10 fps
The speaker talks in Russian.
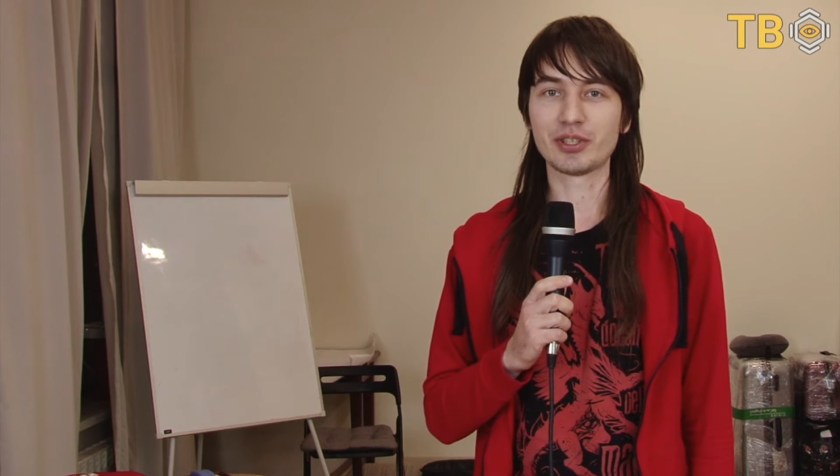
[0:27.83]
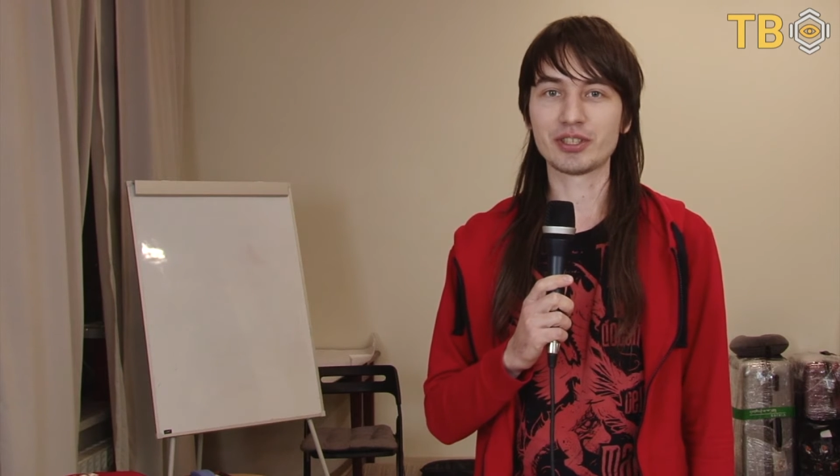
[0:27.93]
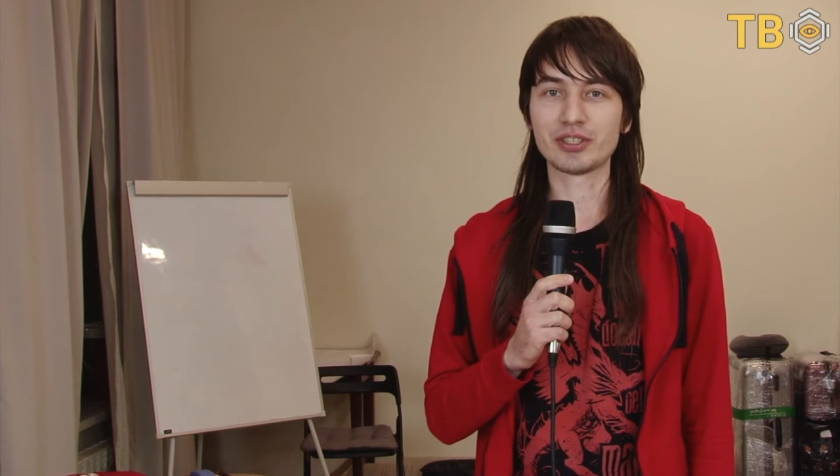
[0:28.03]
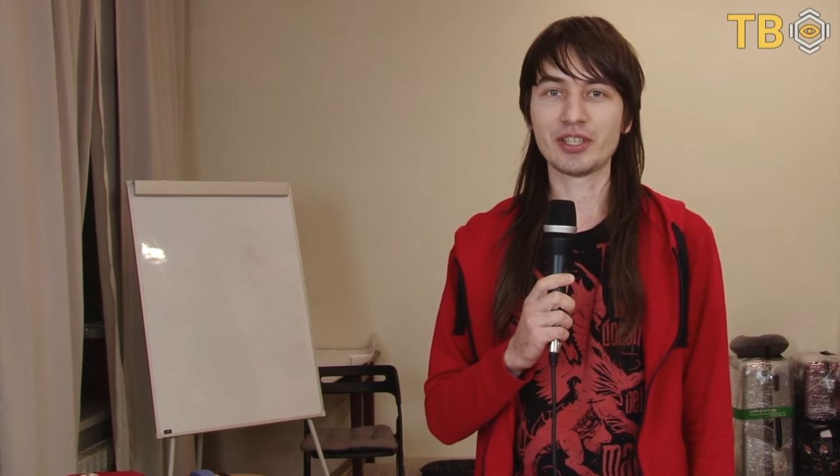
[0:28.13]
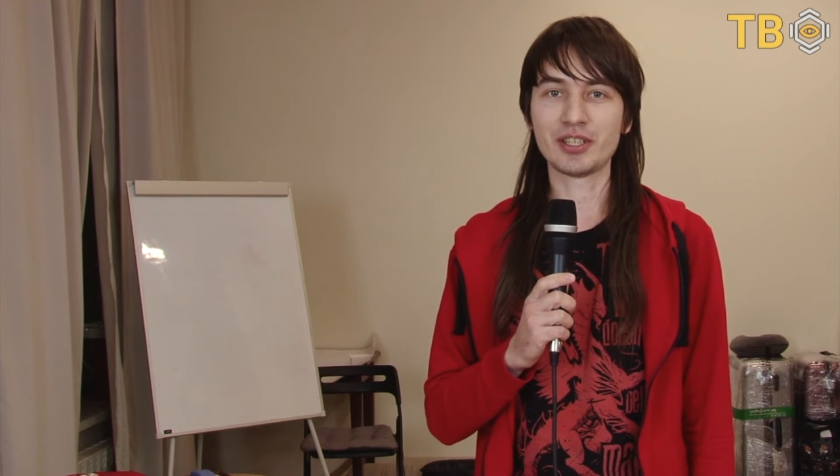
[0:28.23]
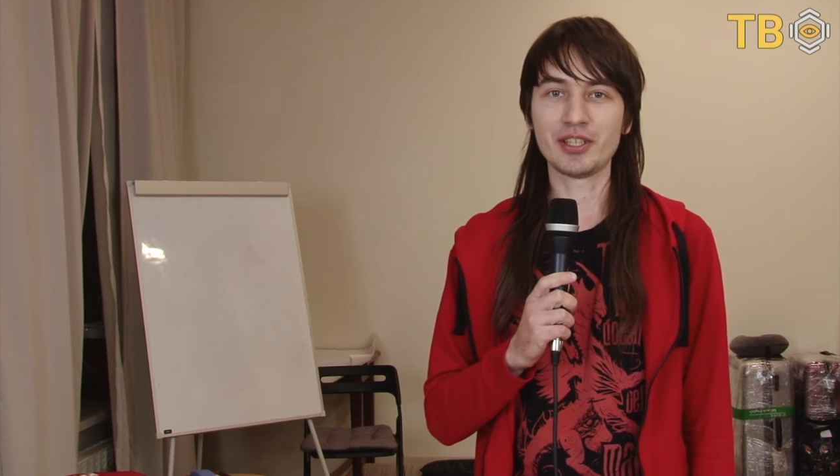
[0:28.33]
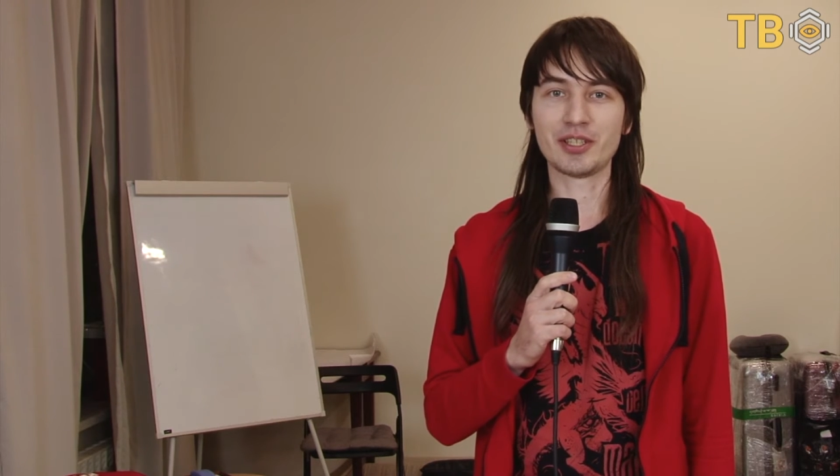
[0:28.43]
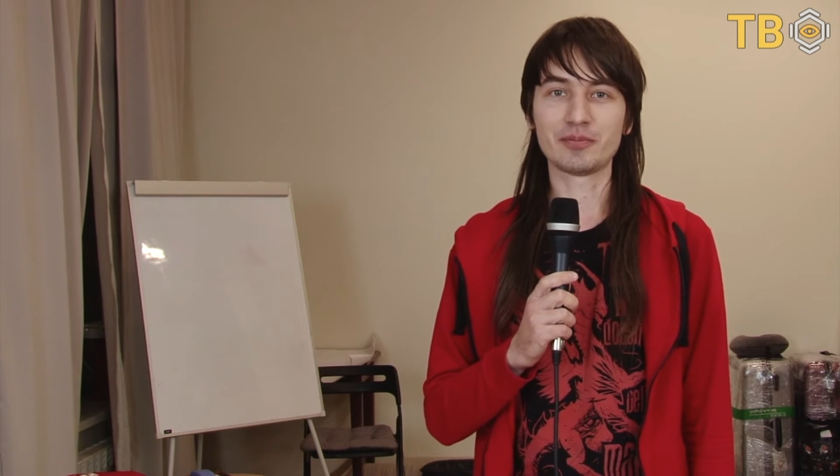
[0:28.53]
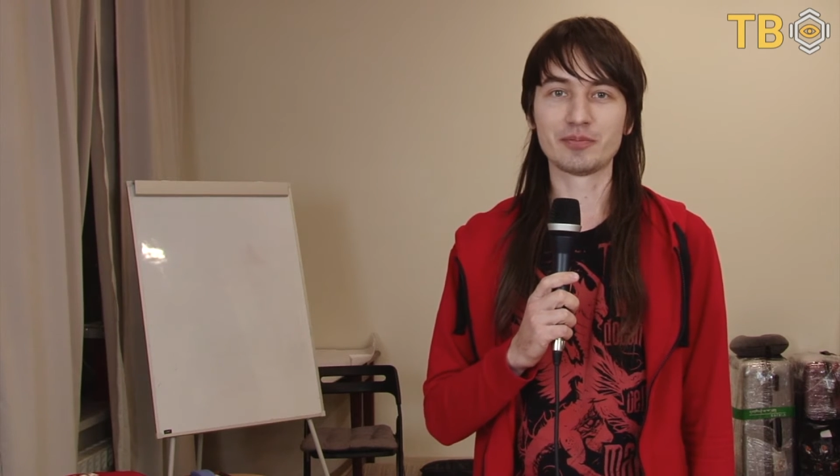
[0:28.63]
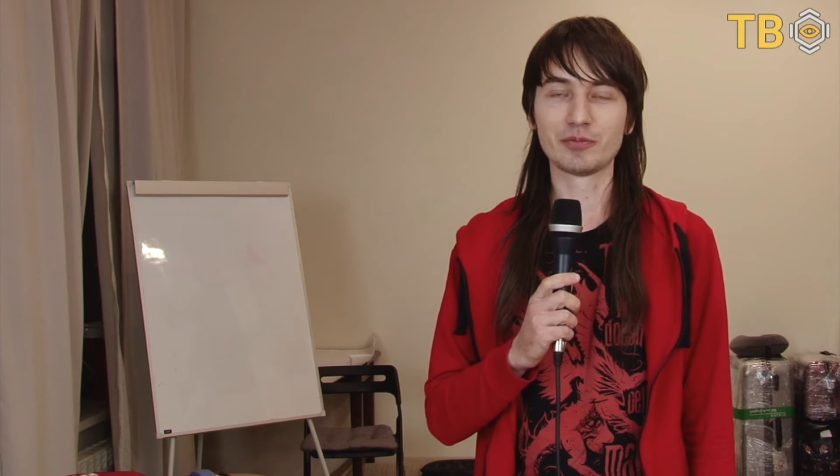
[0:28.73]

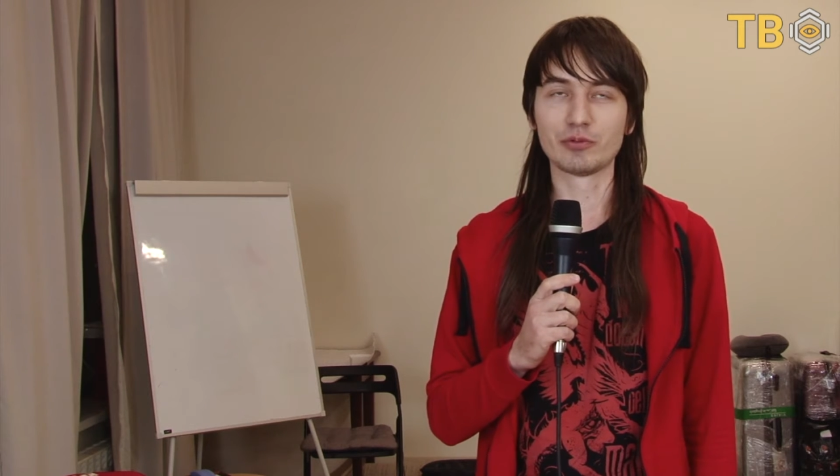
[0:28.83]
мироздания.